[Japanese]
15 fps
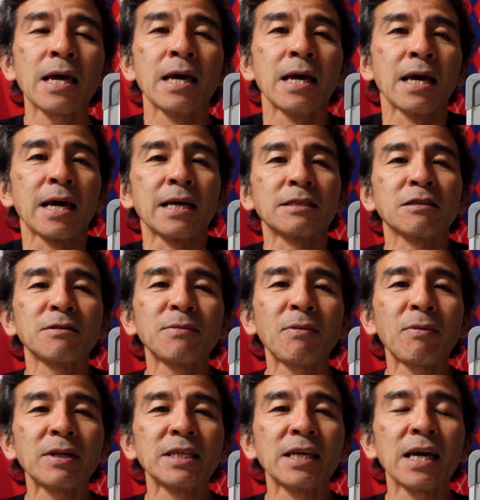えー、そのまま
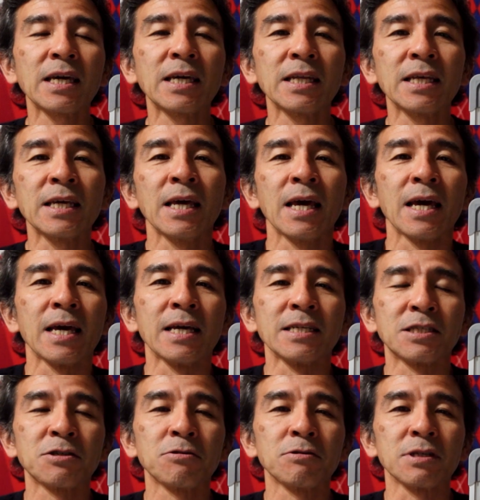逃げ切り、えー、
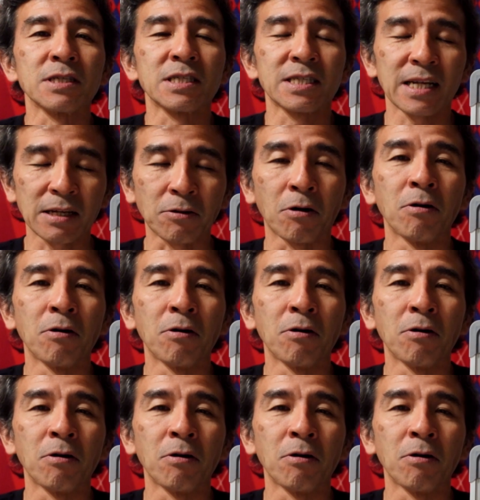勝利したと